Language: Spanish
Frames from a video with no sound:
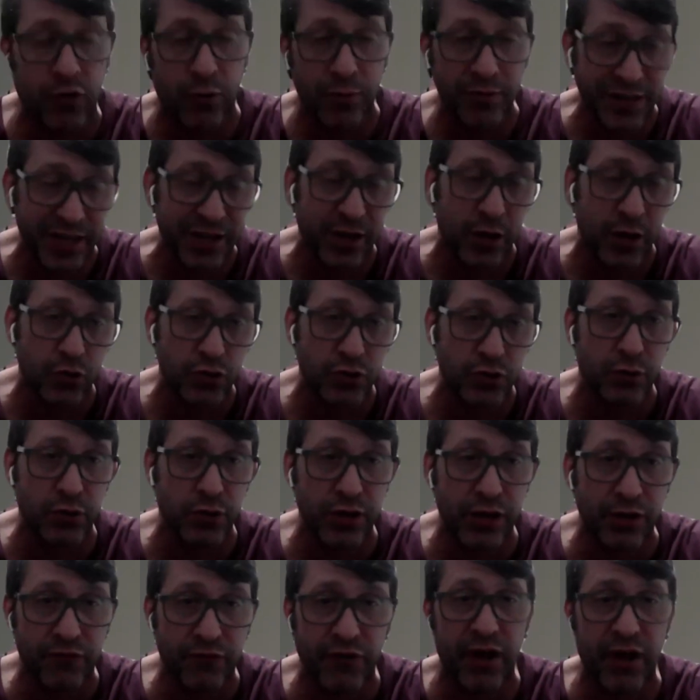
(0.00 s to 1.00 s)
o comité ejecutivo
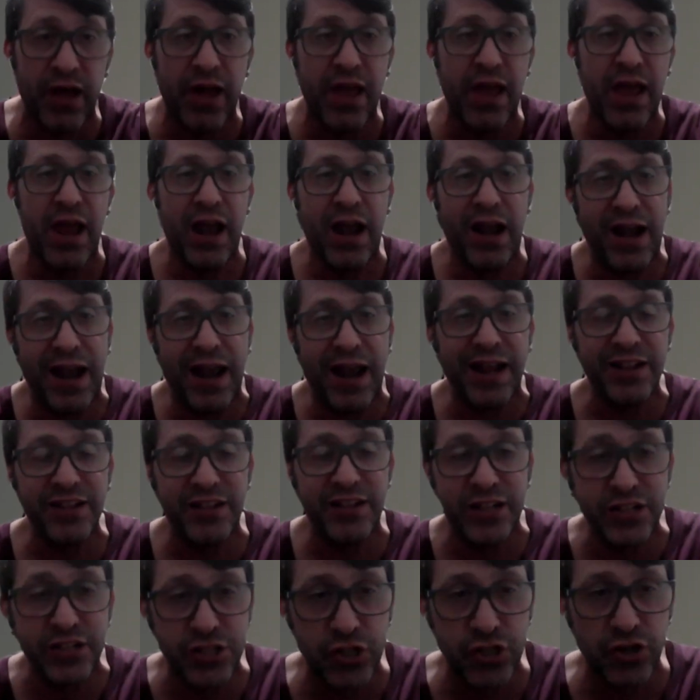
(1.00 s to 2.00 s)
de AFA, la
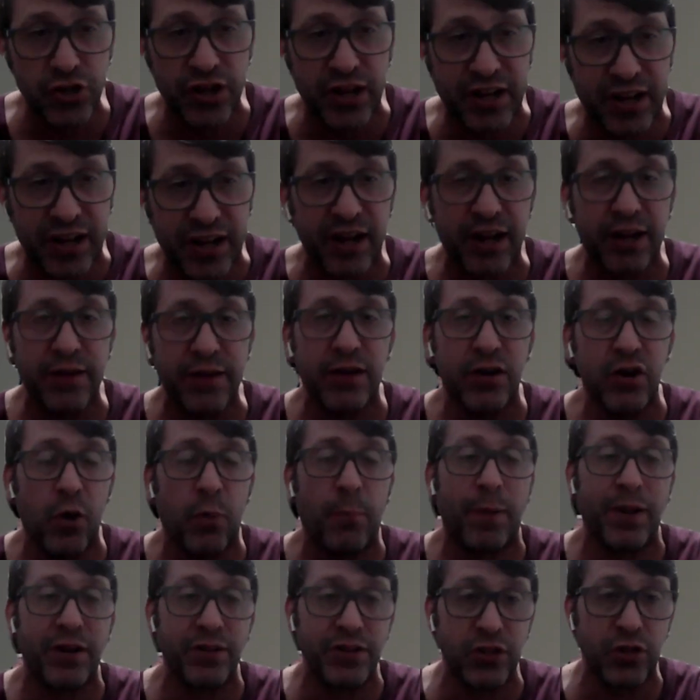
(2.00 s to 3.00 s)
intención es que
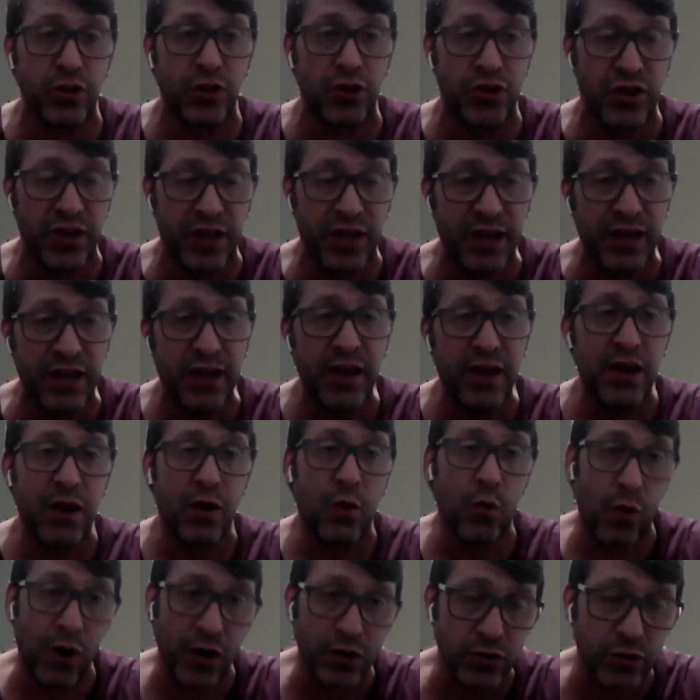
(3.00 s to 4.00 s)
los partidos de
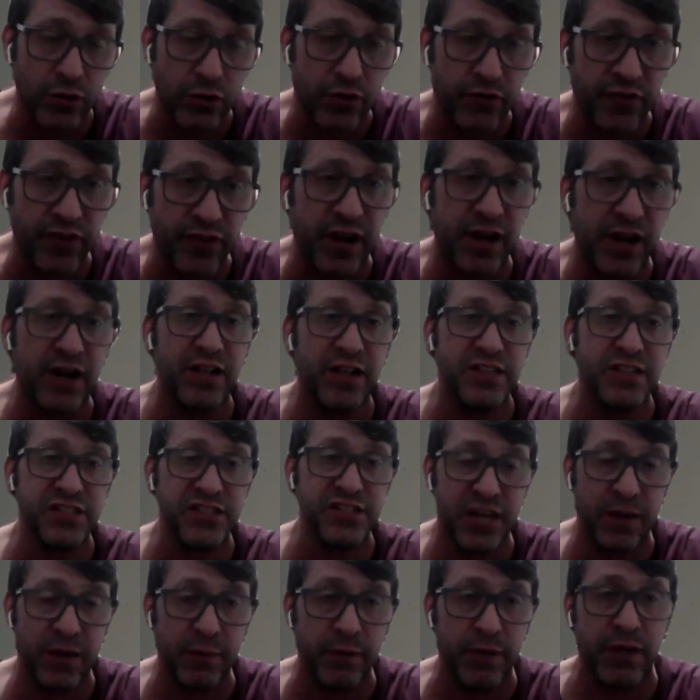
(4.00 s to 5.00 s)
cuartos de final,
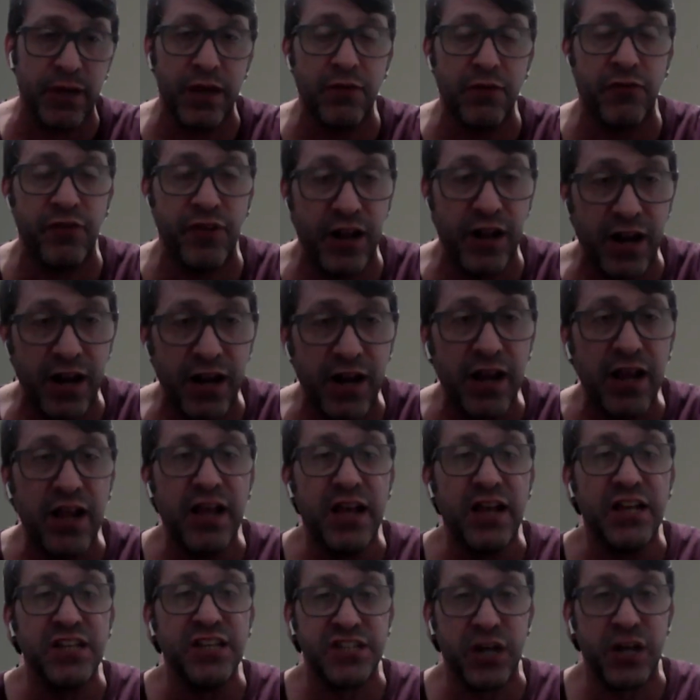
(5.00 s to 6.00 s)
semi y final
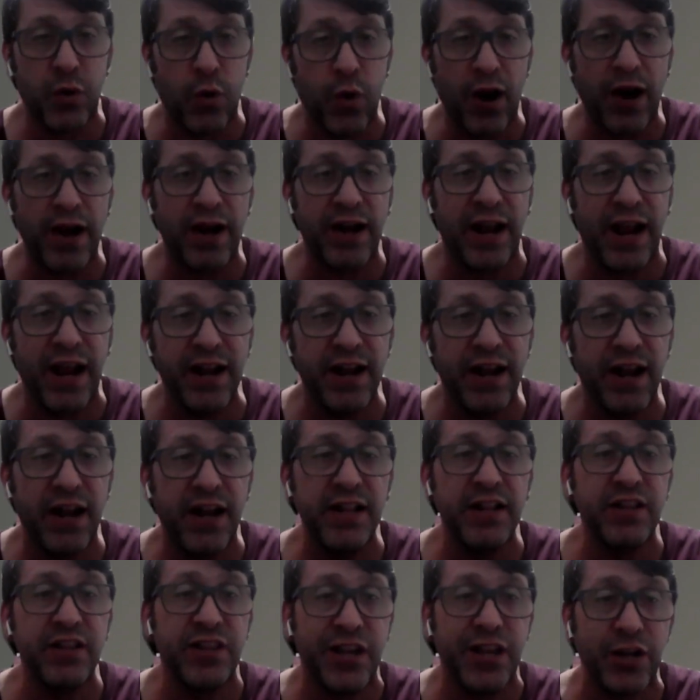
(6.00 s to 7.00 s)
se jueguen en el
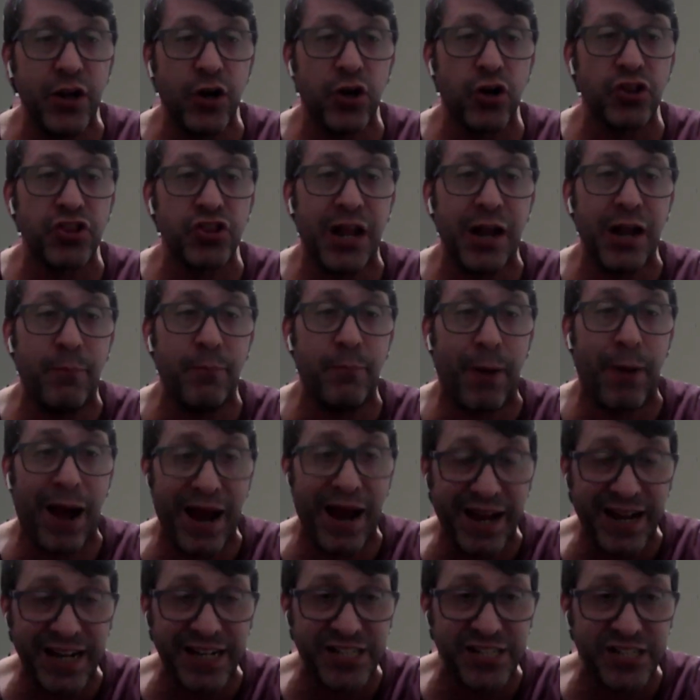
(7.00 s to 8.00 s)
interior del
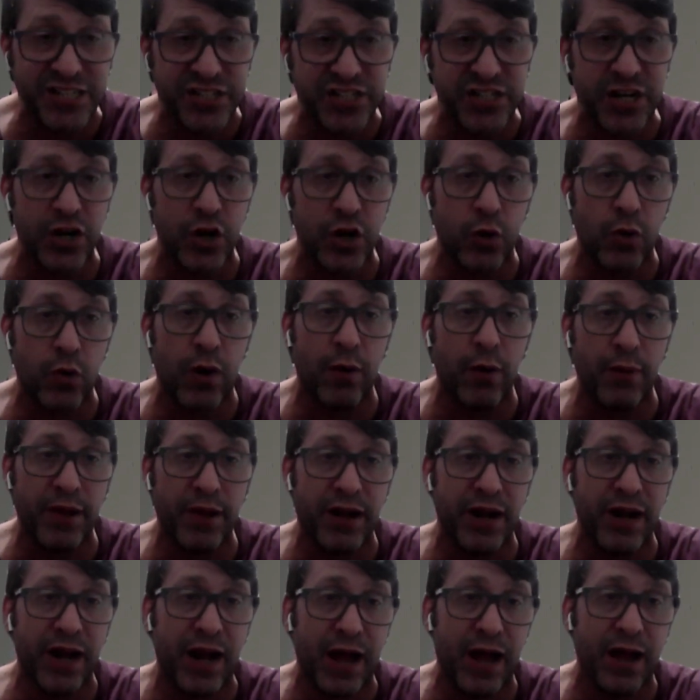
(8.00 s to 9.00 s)
país. Ya no va a
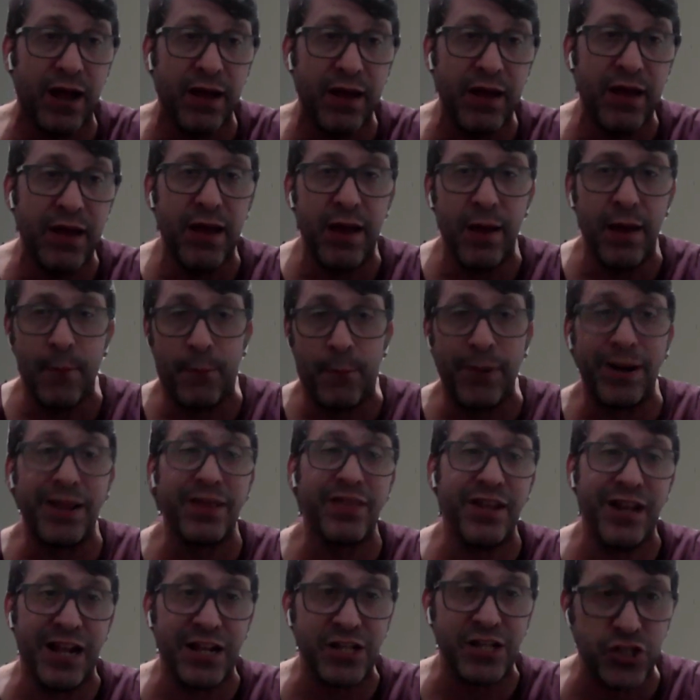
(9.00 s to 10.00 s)
haber la
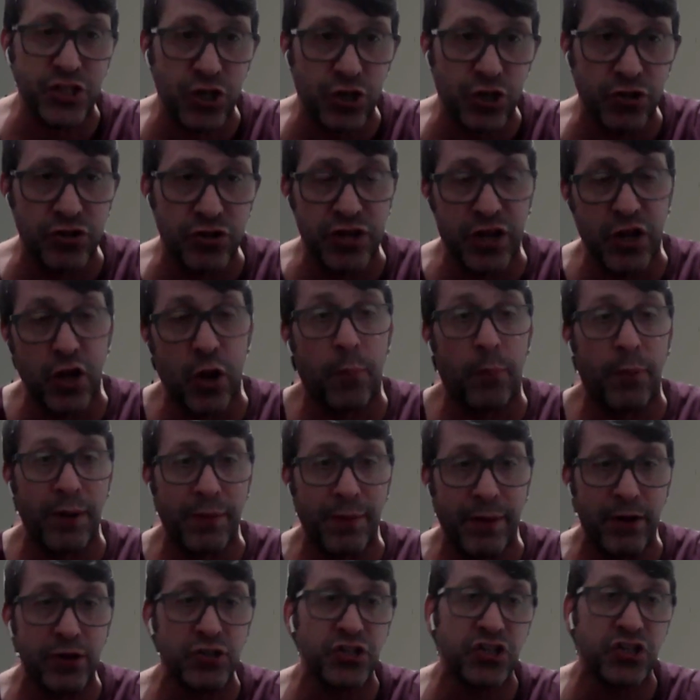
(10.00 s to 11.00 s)
predilección de los
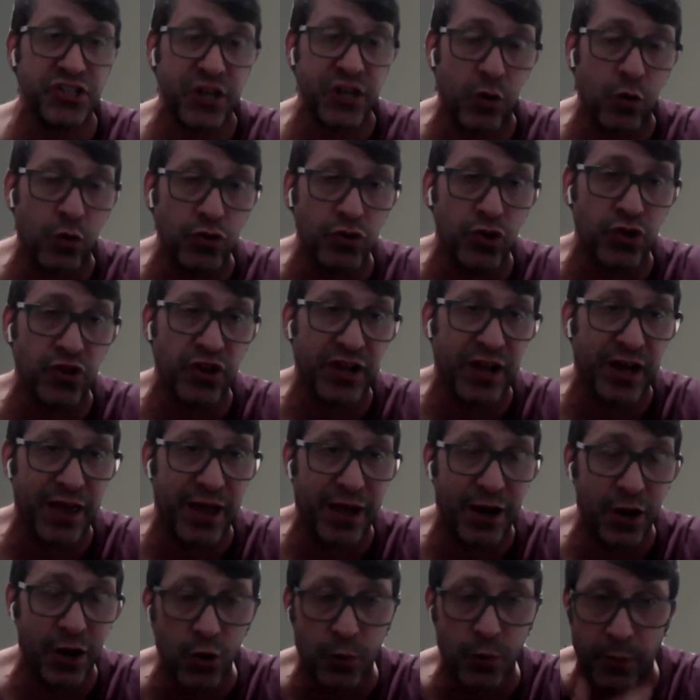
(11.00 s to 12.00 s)
primeros y segundos de
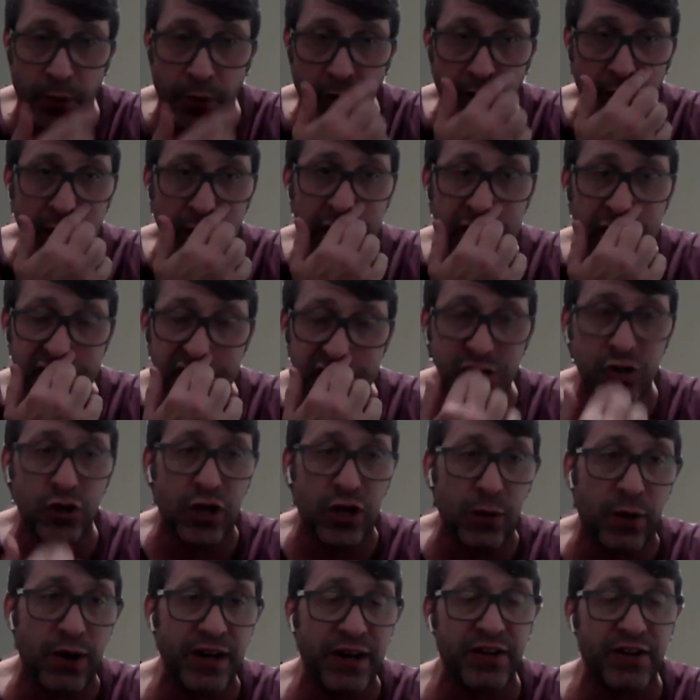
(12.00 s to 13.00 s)
cada grupo, sino
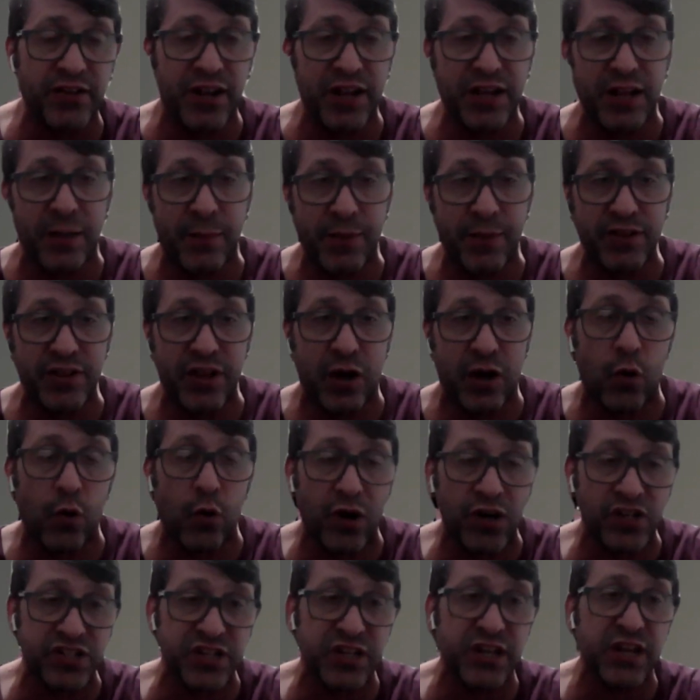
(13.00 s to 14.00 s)
que van a ir directamente a
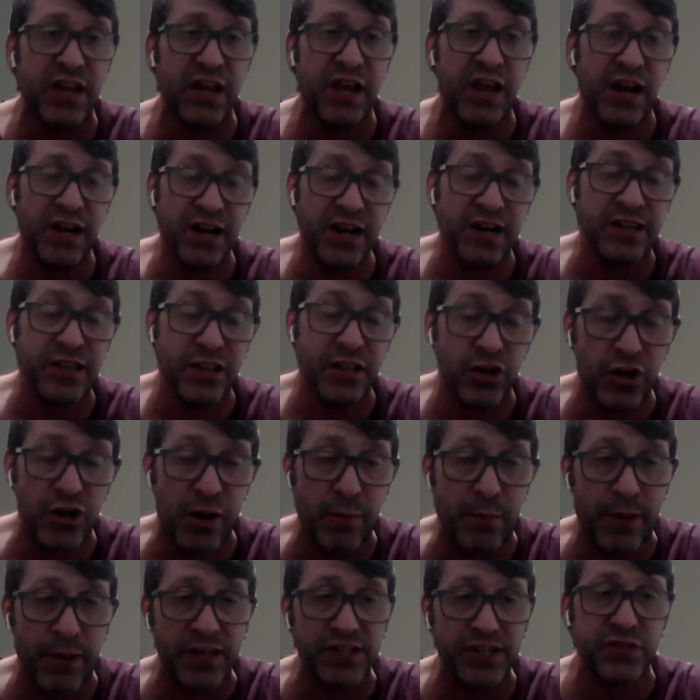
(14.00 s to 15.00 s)
jugarse en el interior
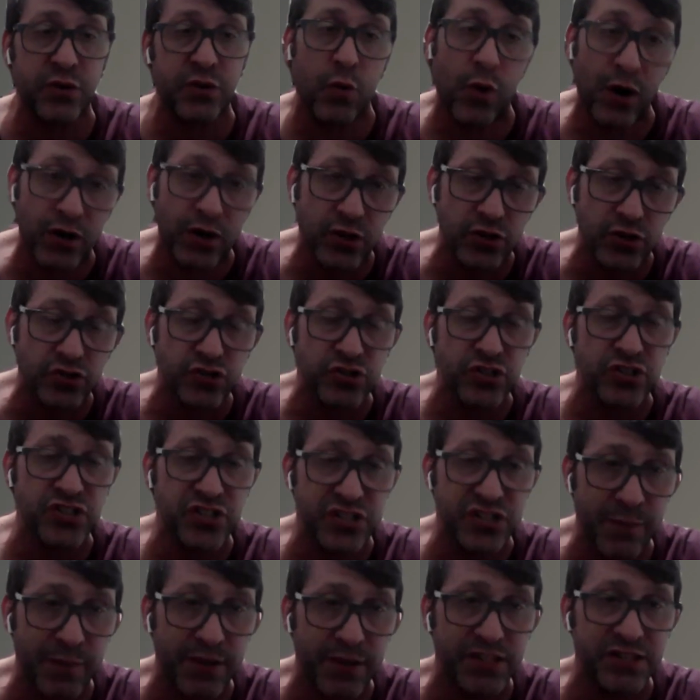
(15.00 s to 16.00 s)
del país cuartos,
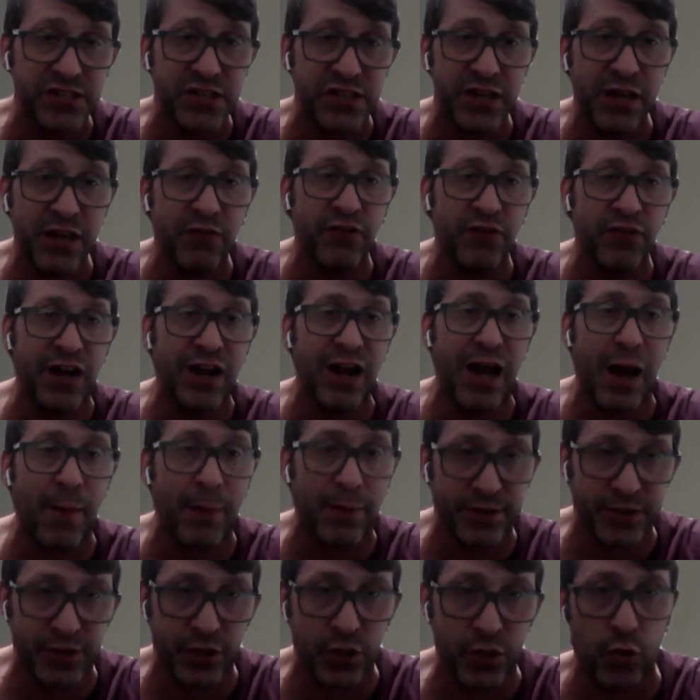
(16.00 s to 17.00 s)
semis y final a
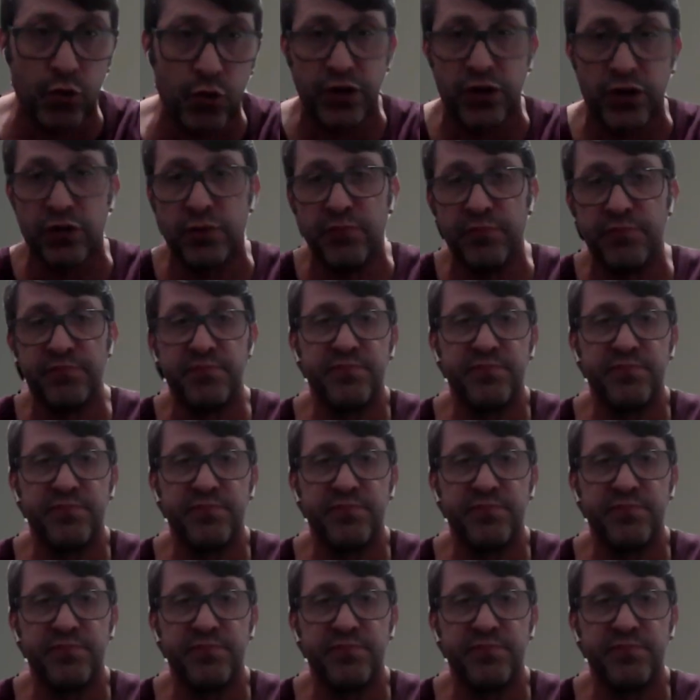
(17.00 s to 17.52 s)
partido único.